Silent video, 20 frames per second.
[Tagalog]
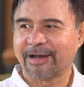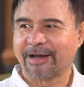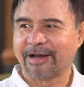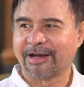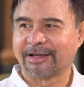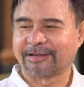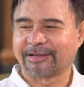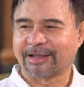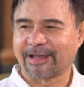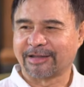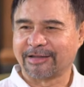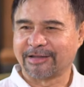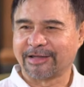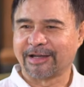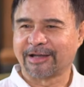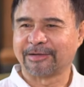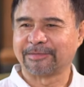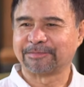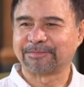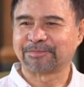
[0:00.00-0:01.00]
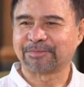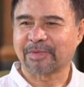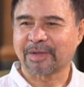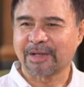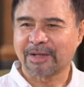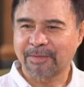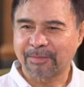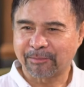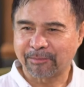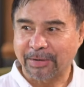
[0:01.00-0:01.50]
at kanyang
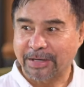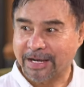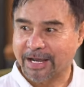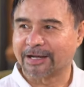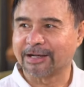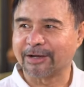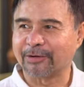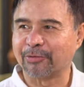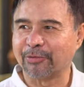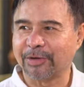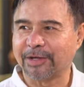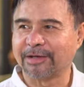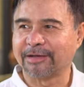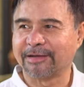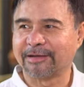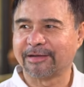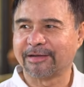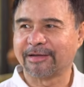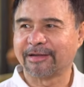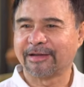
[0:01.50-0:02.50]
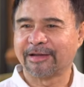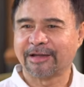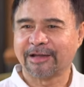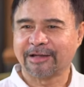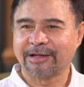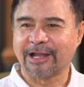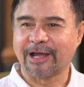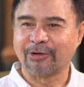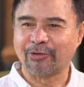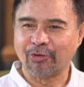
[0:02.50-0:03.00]
palalaguin. Amen.
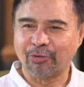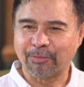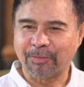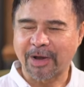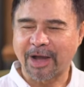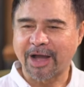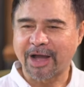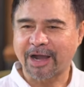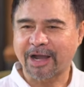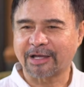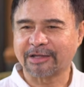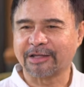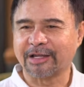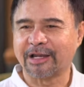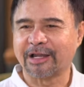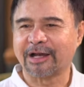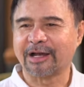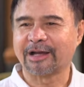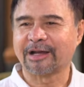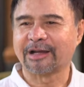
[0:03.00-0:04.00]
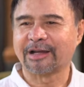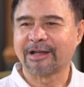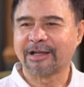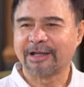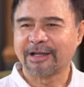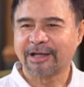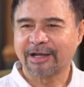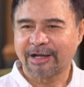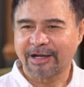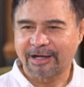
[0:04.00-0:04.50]
Lalo pa ang kanilang
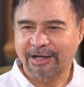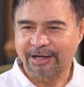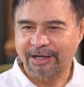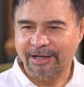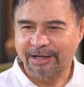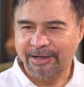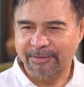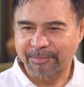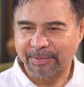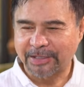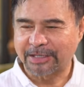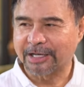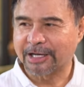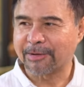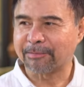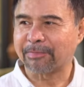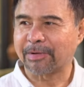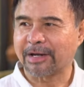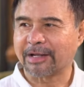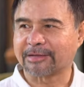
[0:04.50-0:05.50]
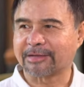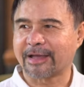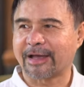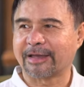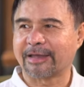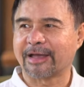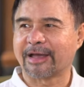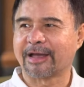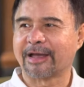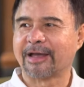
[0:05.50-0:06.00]
uh,
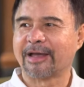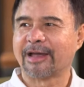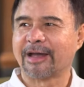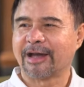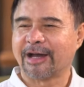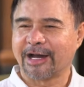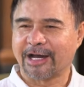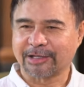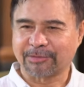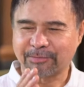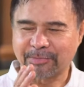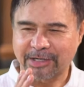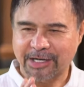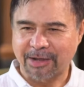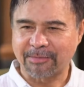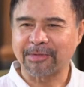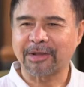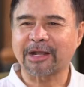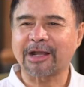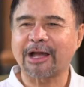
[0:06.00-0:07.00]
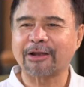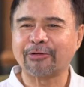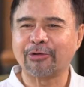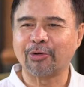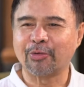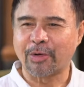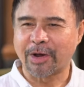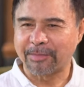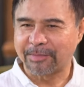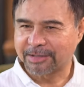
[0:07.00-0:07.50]
pananampalataya at maraming
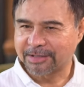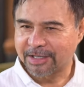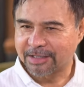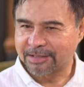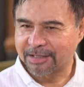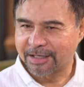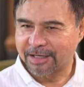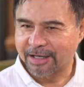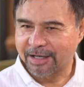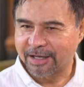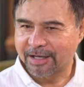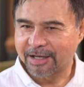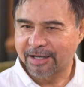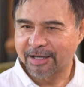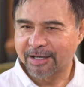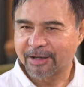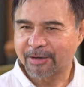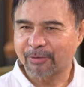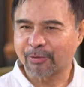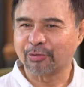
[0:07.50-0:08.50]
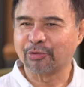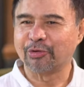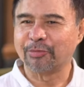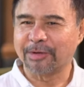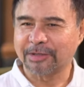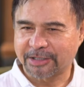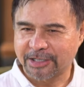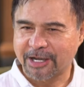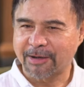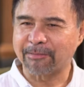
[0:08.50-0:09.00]
kaluluwang madadala kung
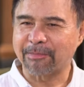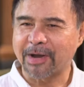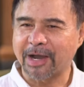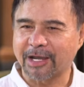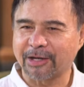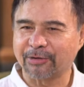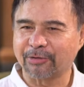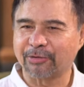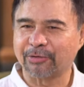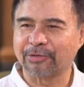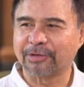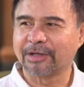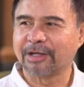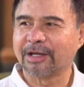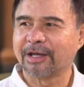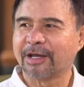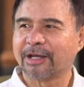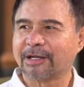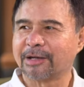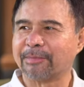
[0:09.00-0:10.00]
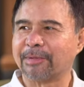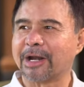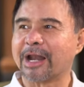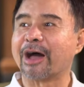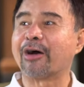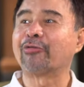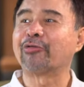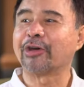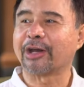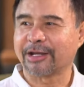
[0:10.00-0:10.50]
dumating ang Panginoon na
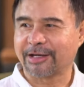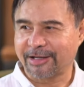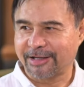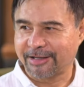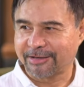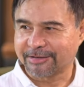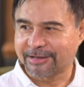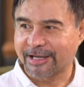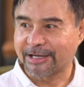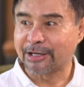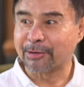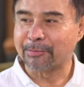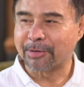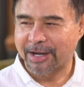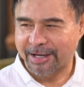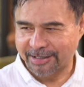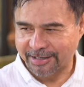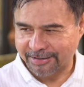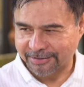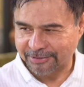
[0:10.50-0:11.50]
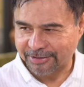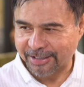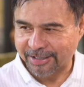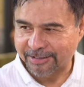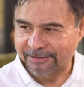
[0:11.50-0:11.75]
malaon ang iniintay ng mga anak niya.